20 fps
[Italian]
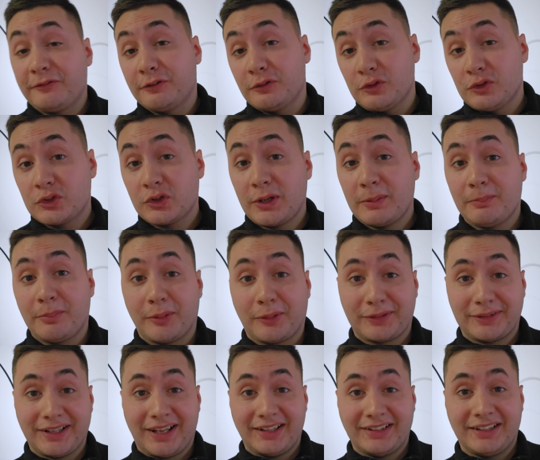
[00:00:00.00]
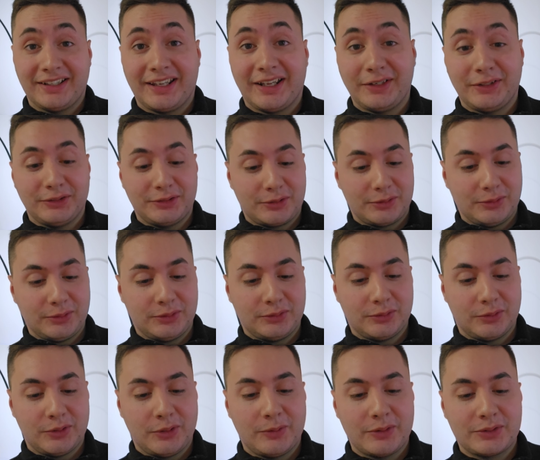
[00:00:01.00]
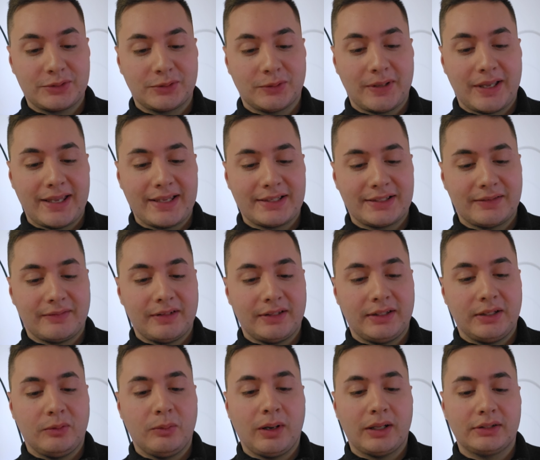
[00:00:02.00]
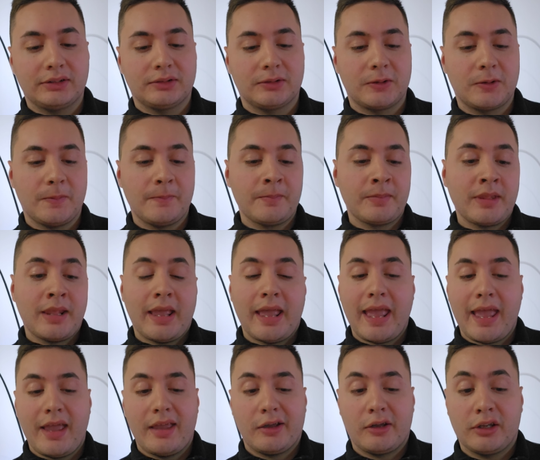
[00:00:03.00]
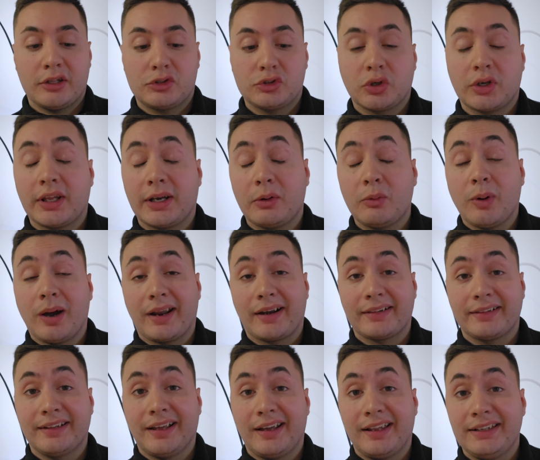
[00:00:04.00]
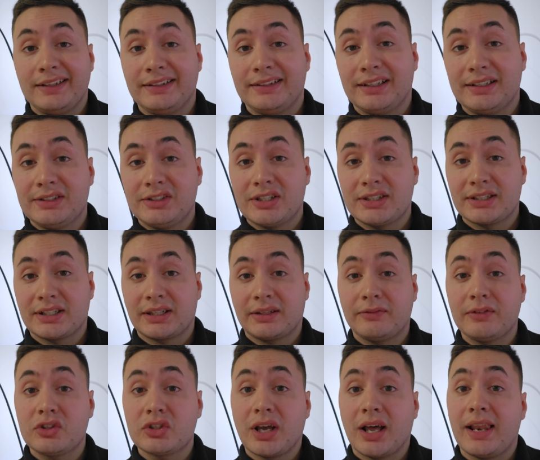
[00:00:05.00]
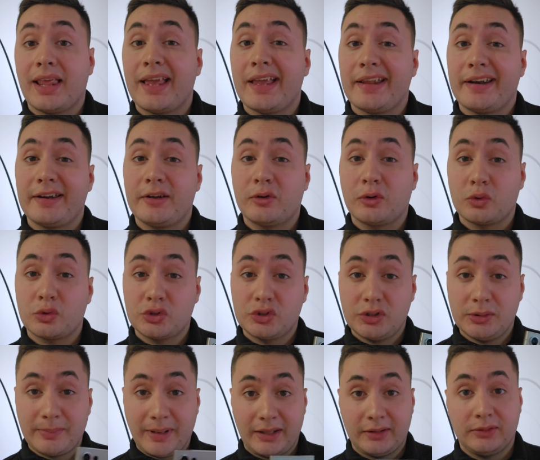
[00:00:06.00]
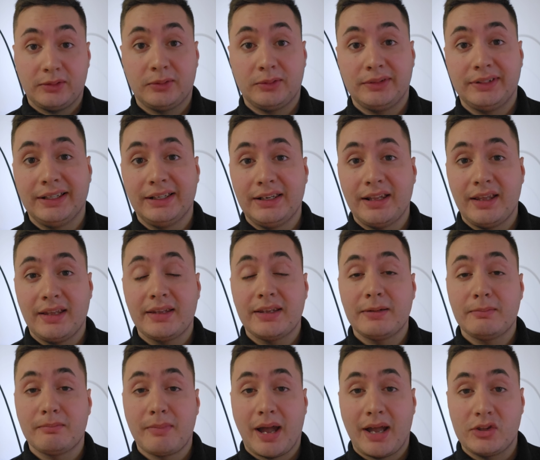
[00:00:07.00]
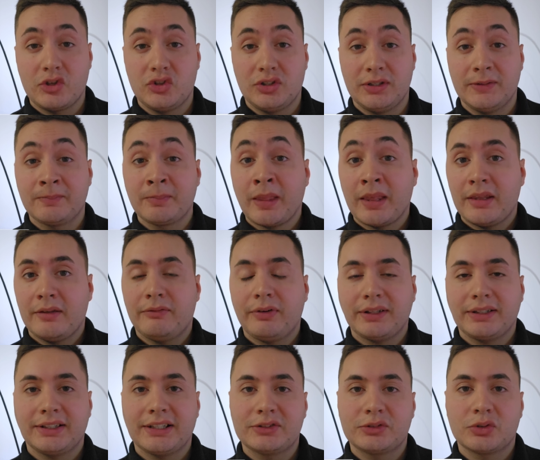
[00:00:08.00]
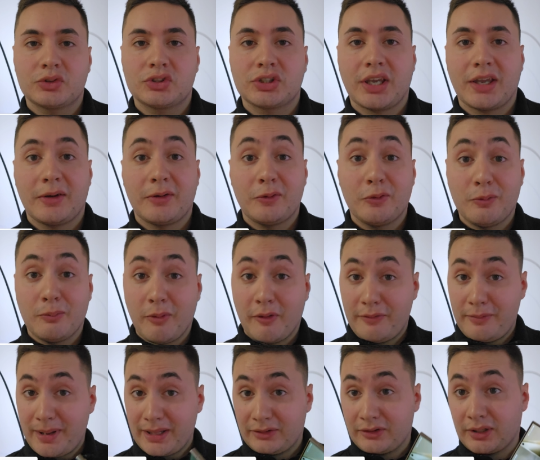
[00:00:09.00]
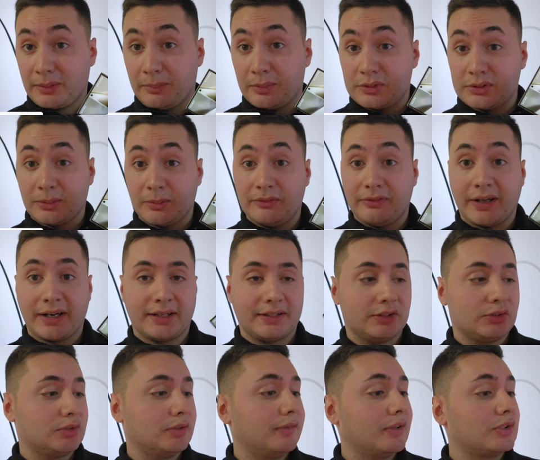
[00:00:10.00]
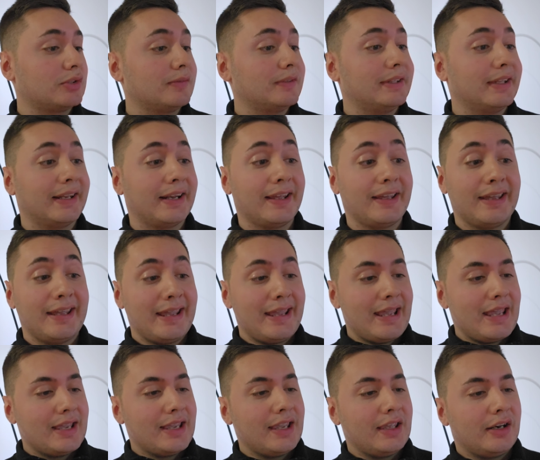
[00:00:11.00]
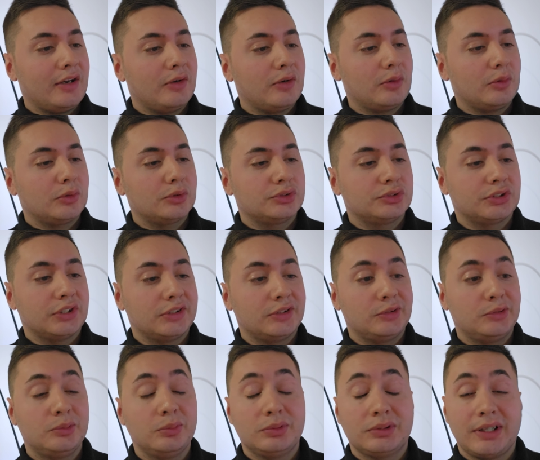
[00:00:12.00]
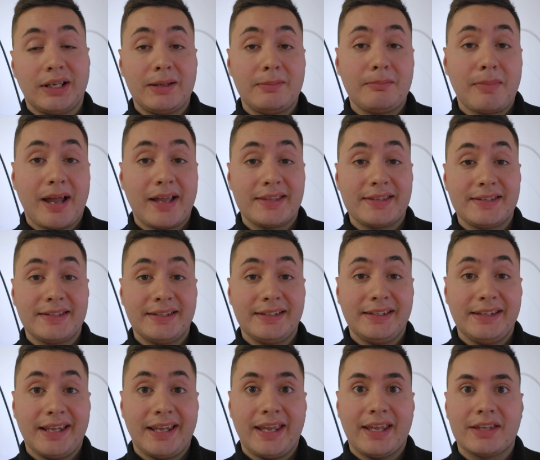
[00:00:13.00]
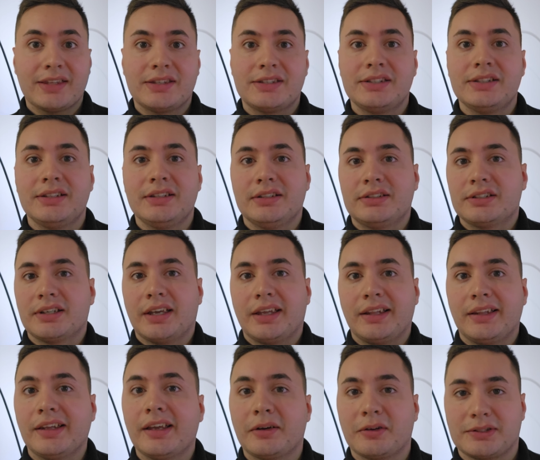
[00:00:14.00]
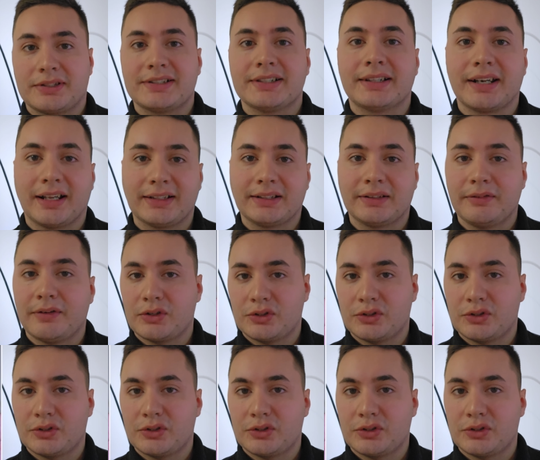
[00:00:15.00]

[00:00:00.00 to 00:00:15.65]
funzione importante che hanno introdotto in questo S24 è eh, ciò che riguarda l'intelligenza artificiale e il riconoscimento delle immagini. Infatti adesso c'è un movimento che possiamo fare, adesso vi faccio vedere, che riconosce tutte le immagini e ci dice di che cosa si tratta, vi